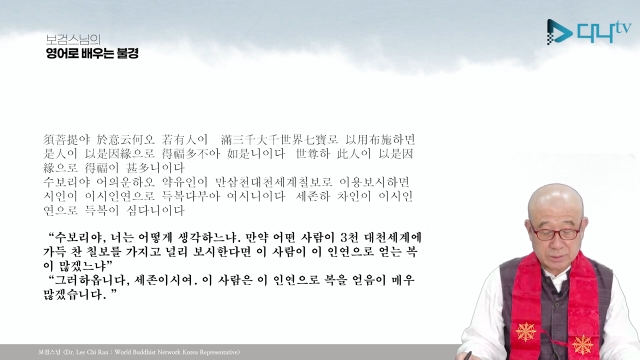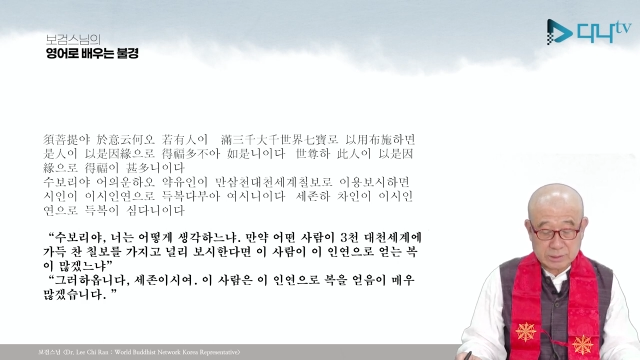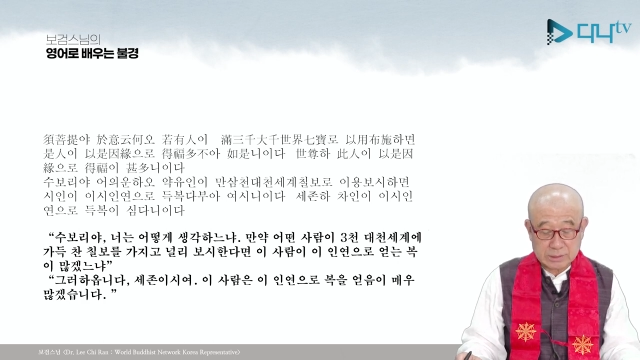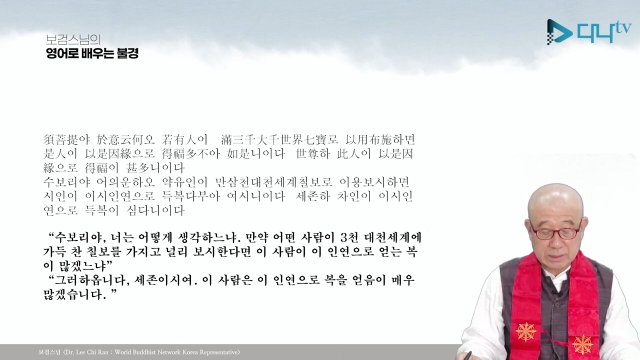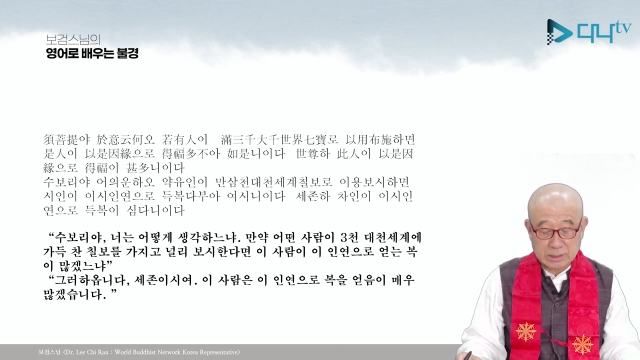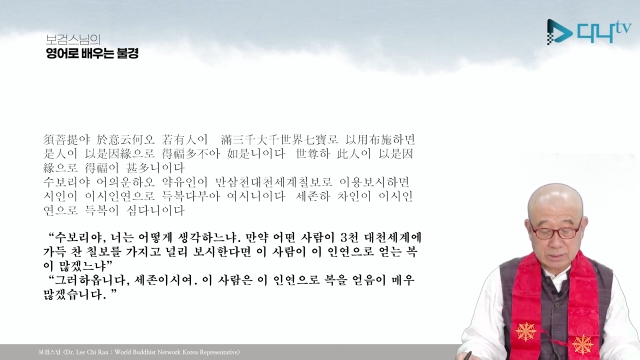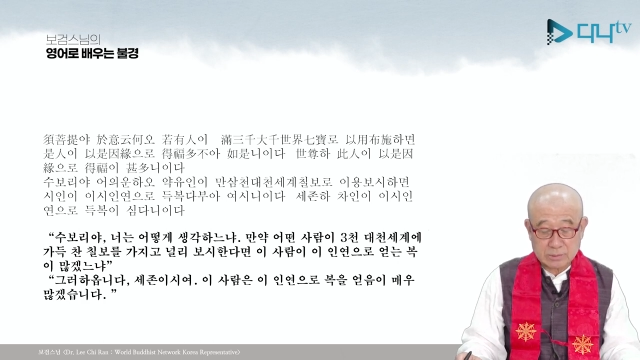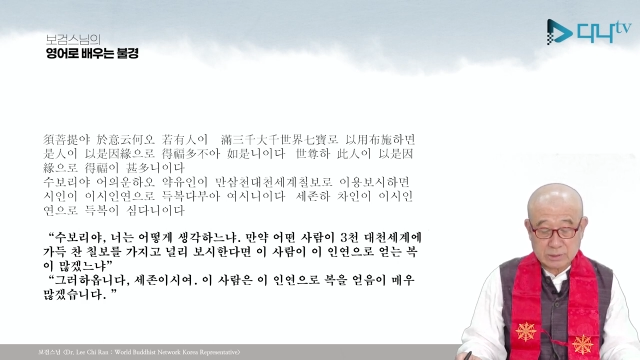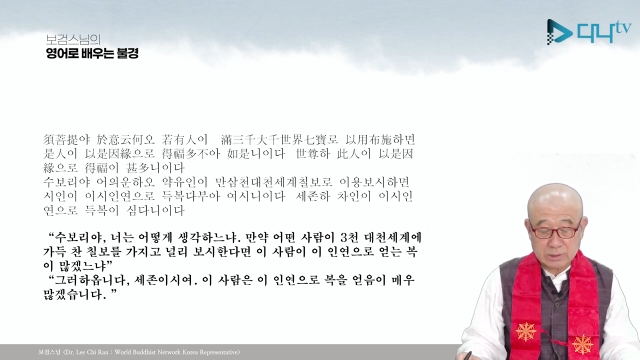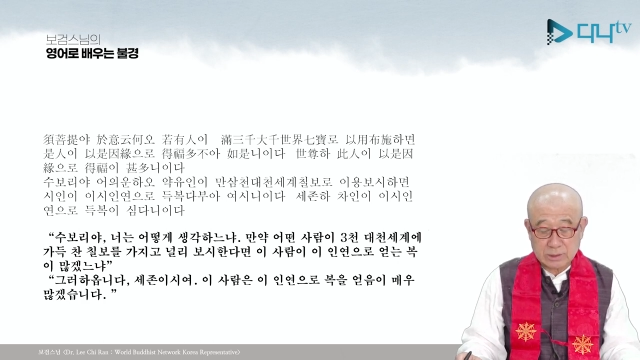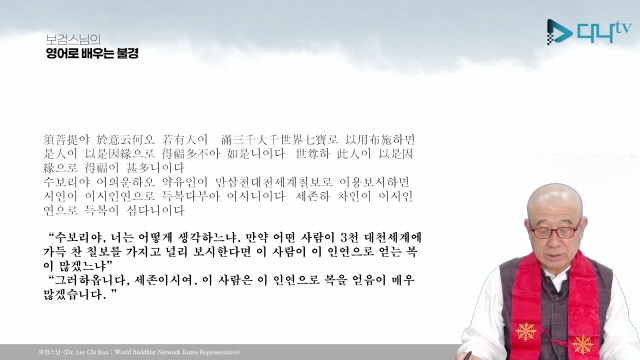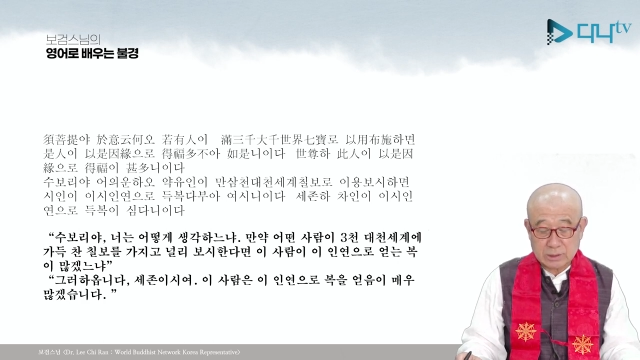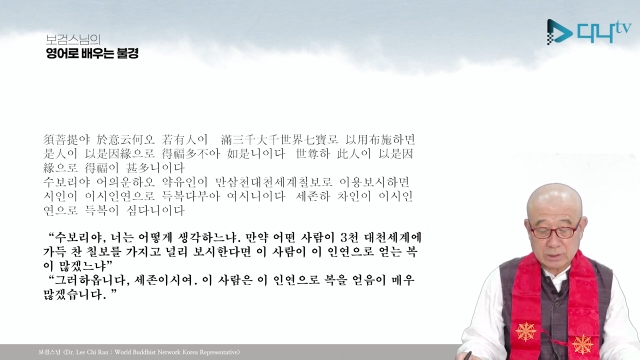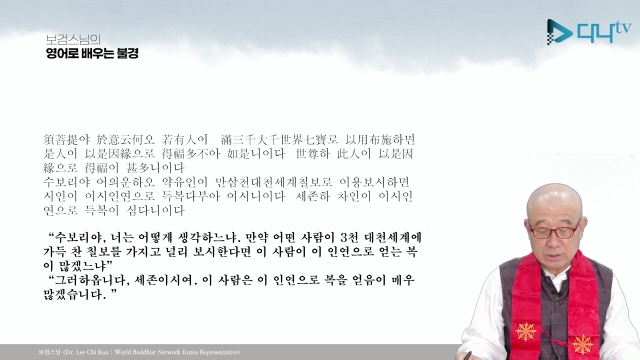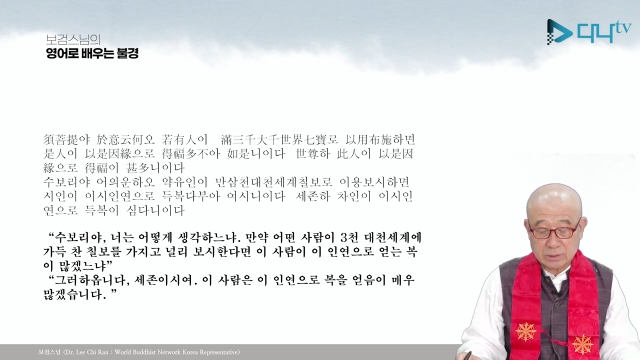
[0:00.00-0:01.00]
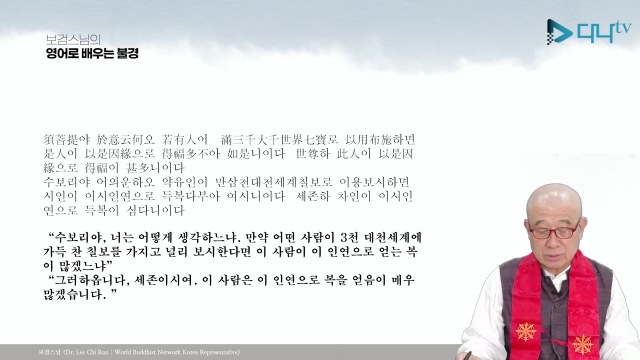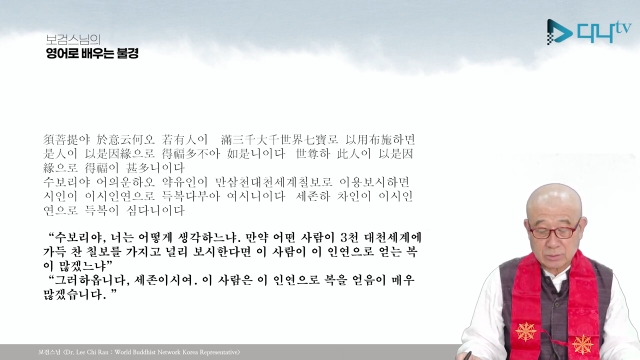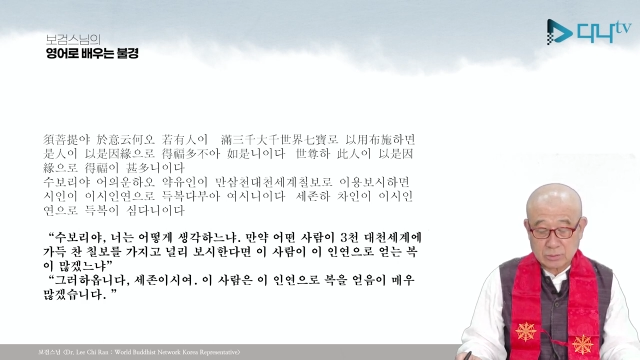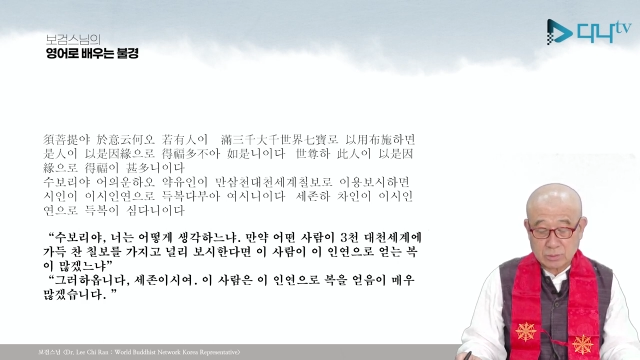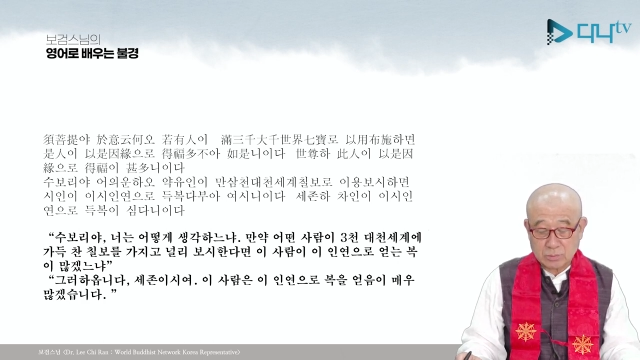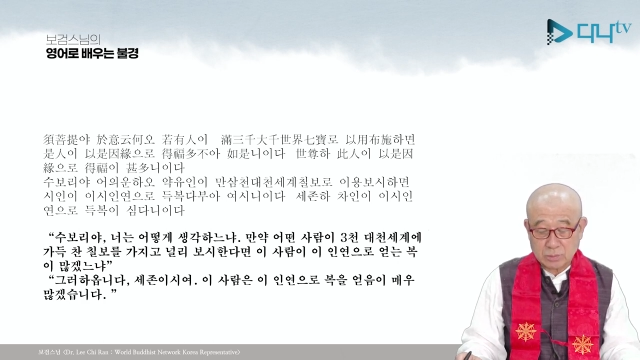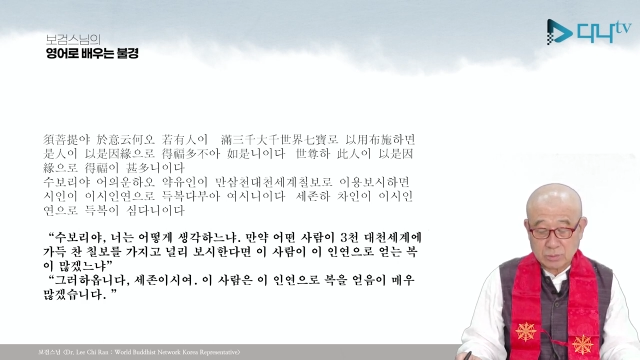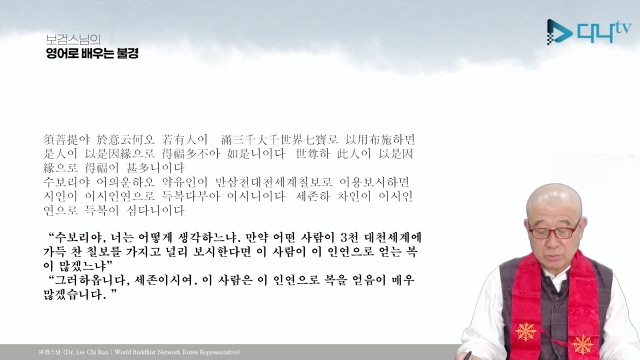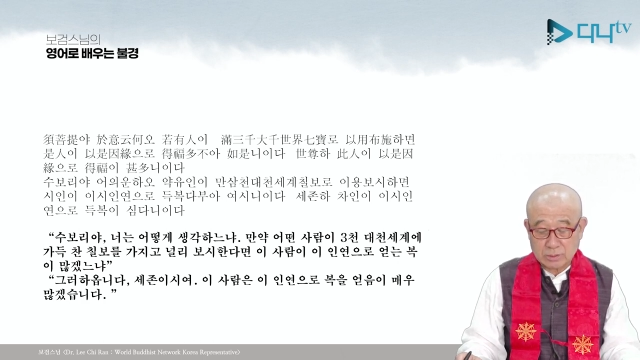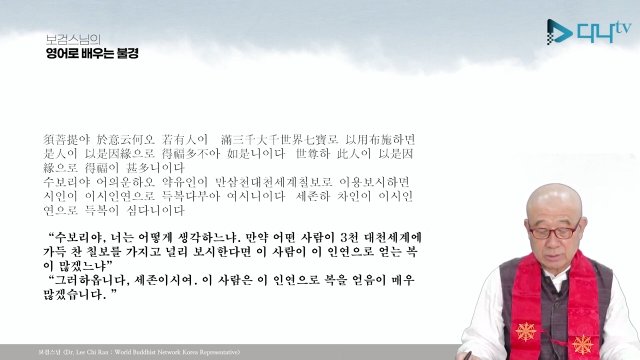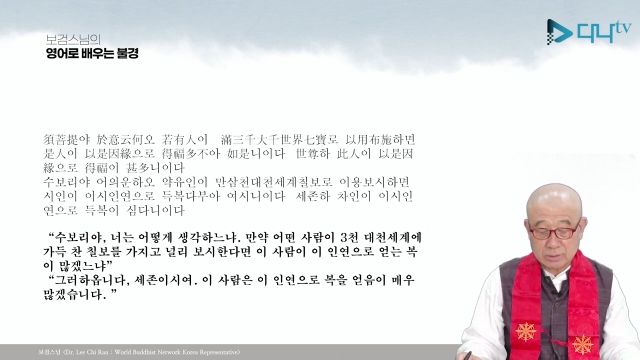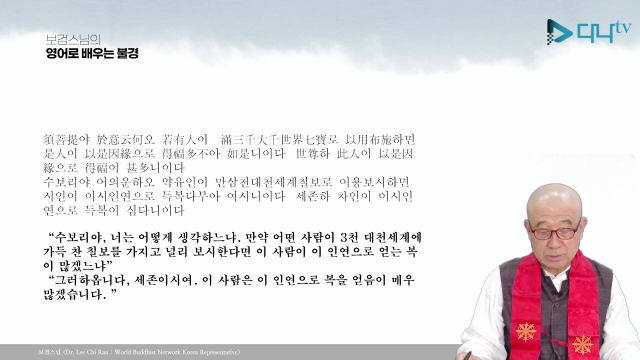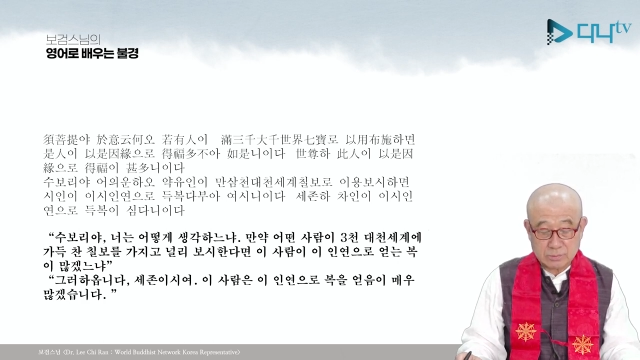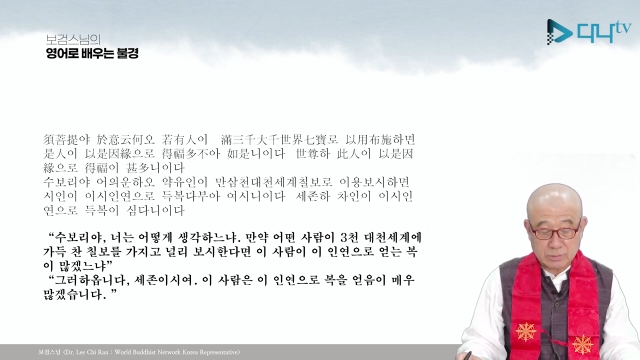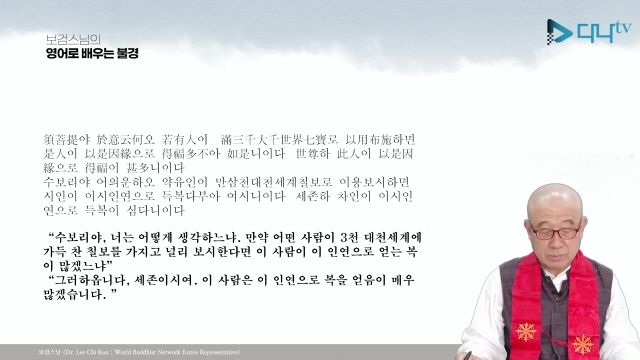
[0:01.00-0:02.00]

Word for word: 이 사람은 이 인연으로 복을 얻음이